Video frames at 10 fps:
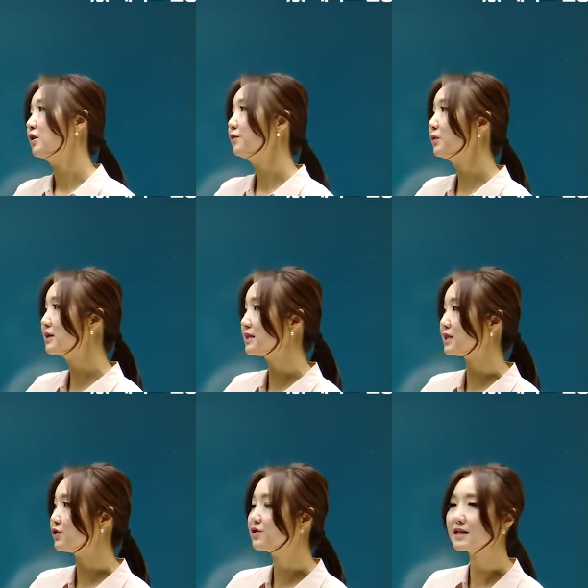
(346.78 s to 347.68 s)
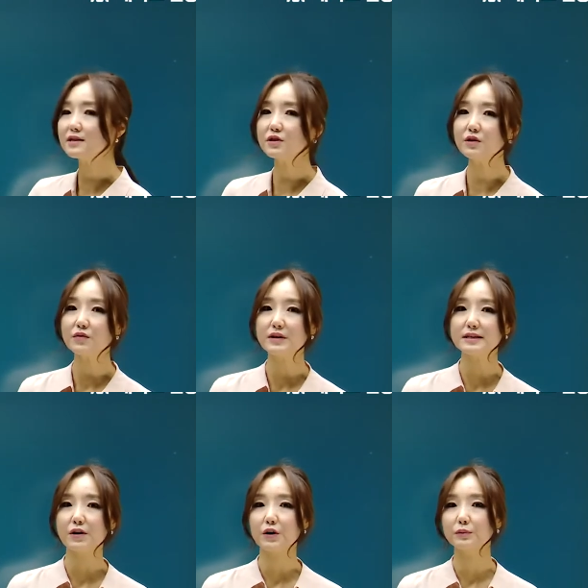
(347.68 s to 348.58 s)
fluency, 유창성을
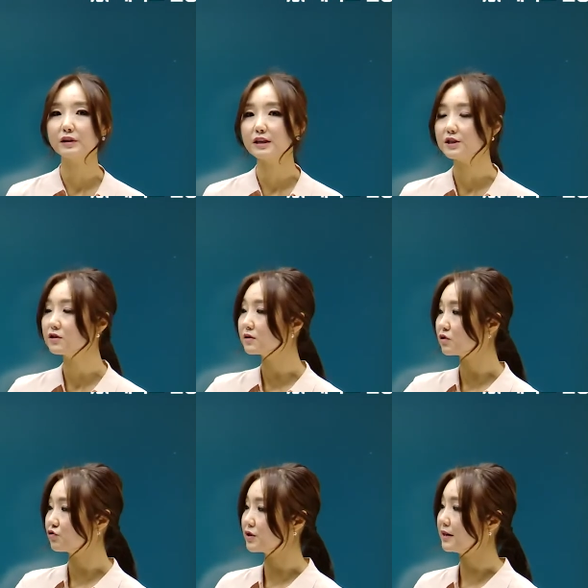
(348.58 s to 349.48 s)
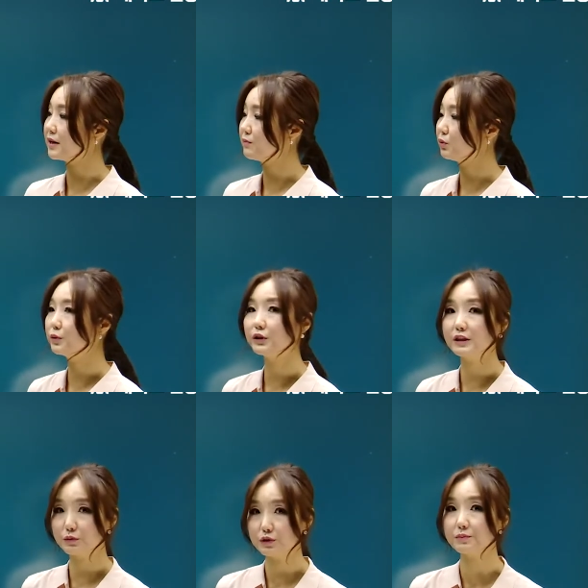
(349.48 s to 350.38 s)
위해서 여러분들이 신경 써주셔야 되는
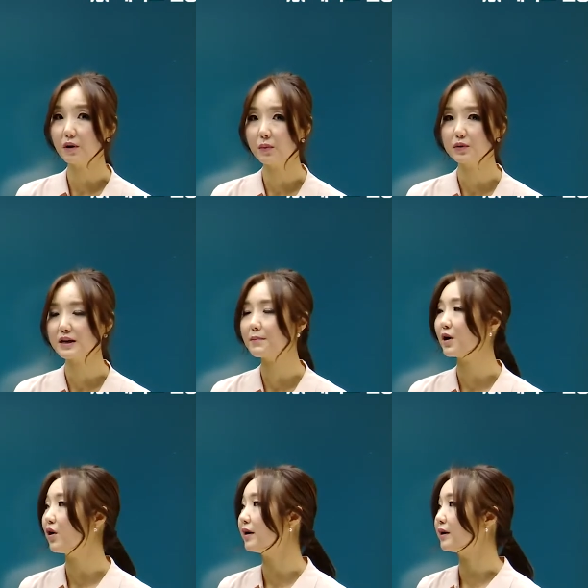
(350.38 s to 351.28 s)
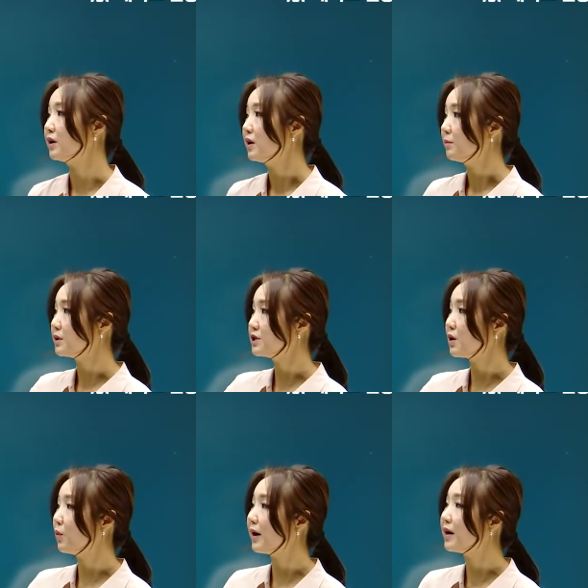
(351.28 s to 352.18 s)
부분들을 좀 짚어보자면
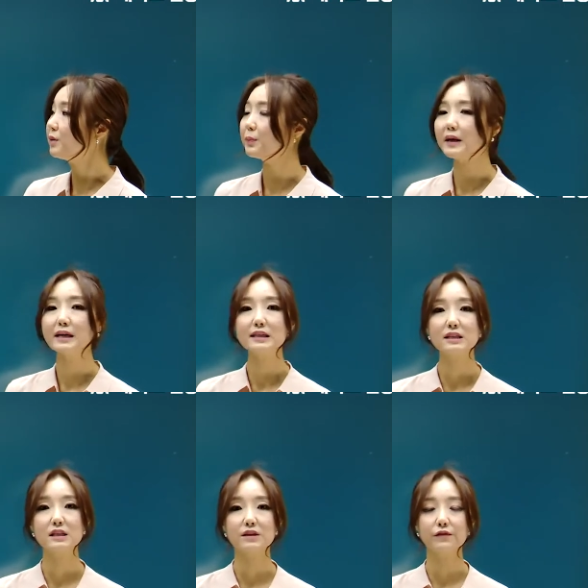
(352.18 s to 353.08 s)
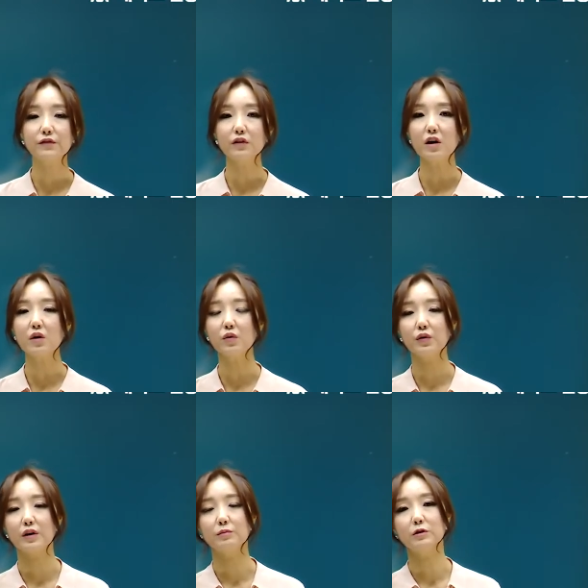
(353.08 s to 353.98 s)
먼저 well-paced
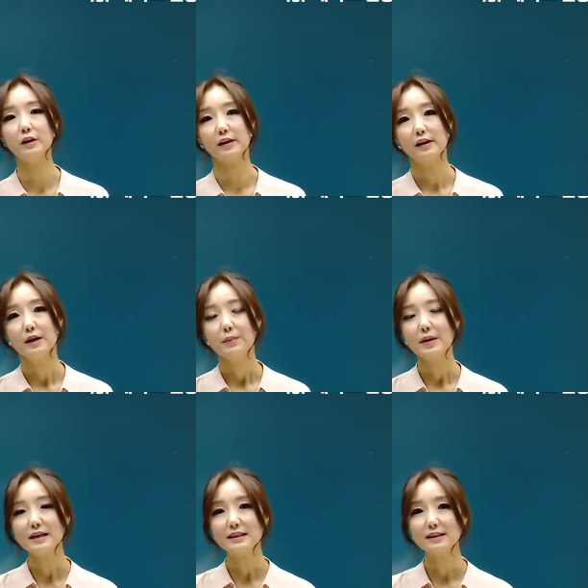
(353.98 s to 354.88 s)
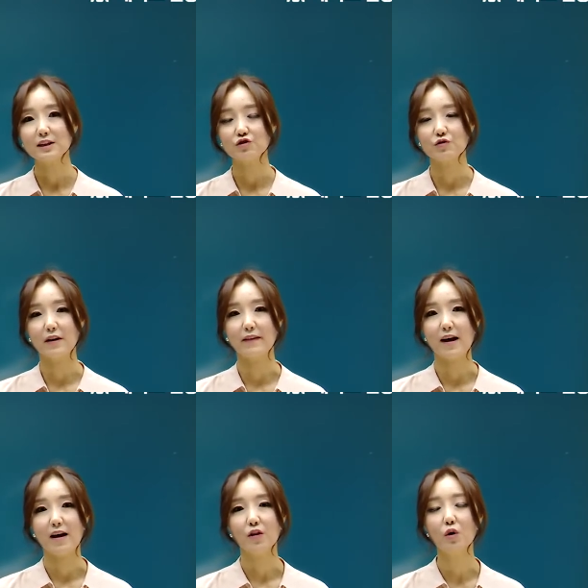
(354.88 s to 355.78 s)
flow, 여러분들 페이스가
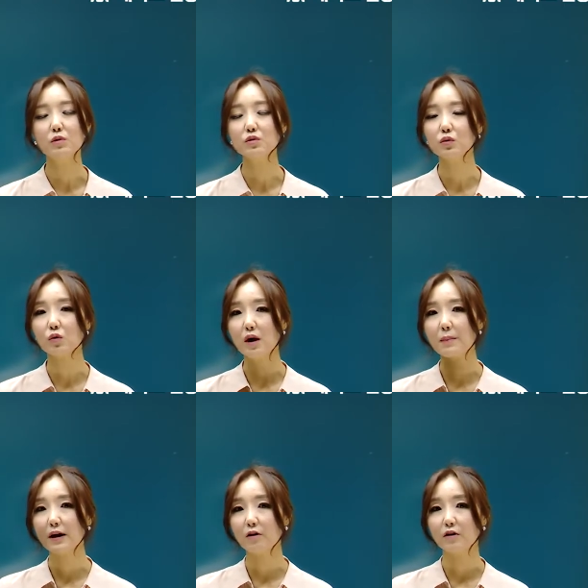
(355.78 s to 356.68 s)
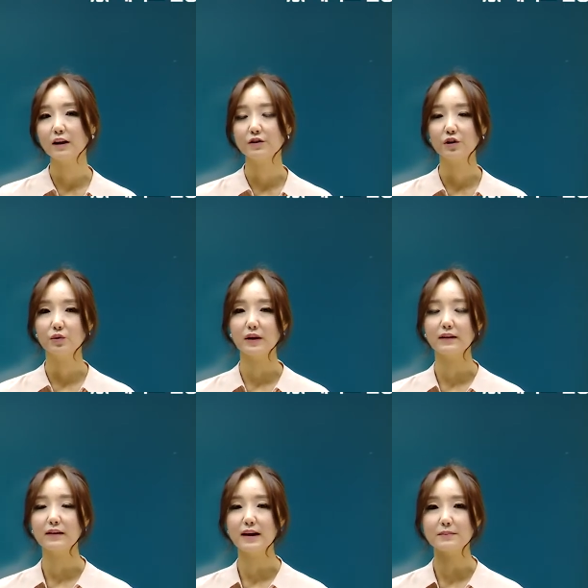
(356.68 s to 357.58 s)
중요하다. 너무 속도가 빠르거나 느려도 안
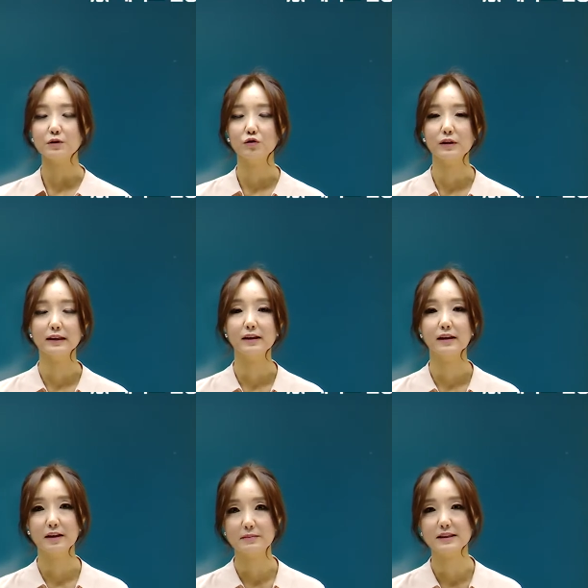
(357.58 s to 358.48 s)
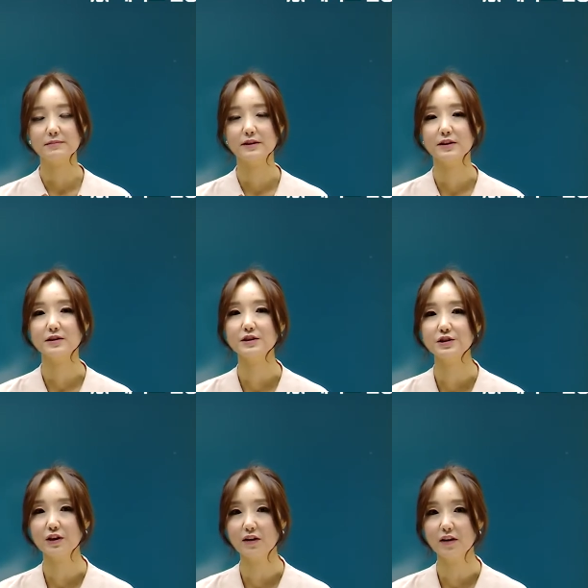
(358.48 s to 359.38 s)
된다. 앞서도 간단하게
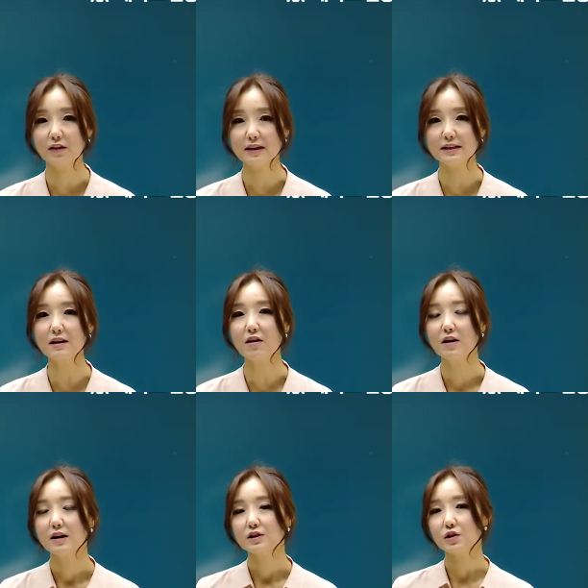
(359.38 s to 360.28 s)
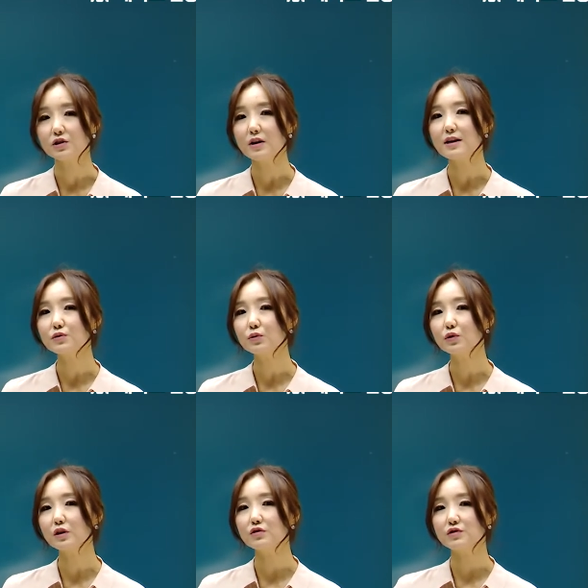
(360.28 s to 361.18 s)
말씀드렸었죠. 그래서 적절한
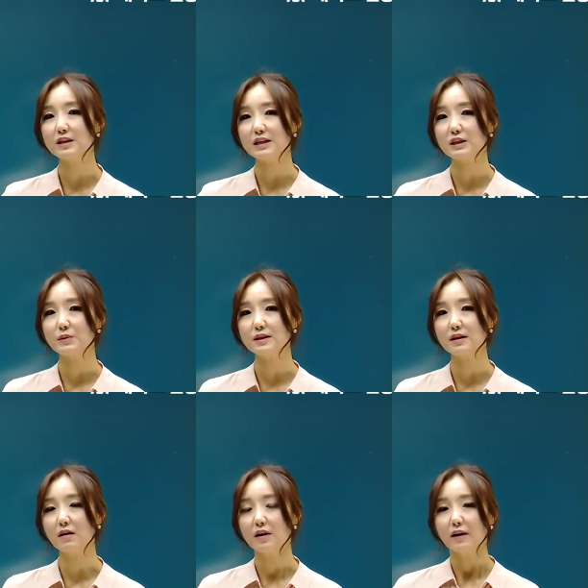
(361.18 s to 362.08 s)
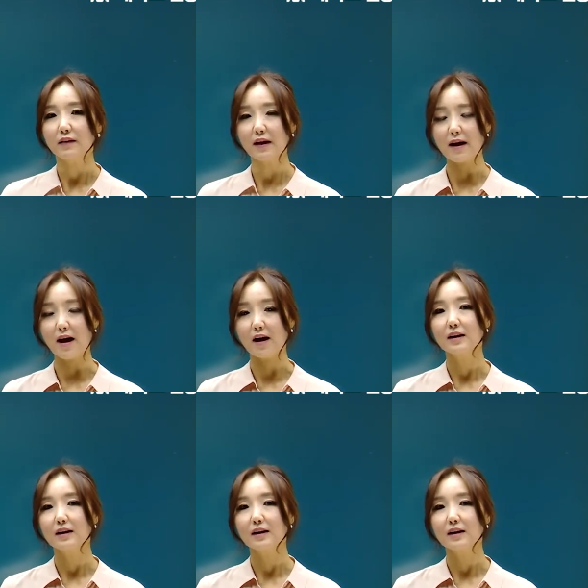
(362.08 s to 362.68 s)
속도를 유지하시면서 내가 모두가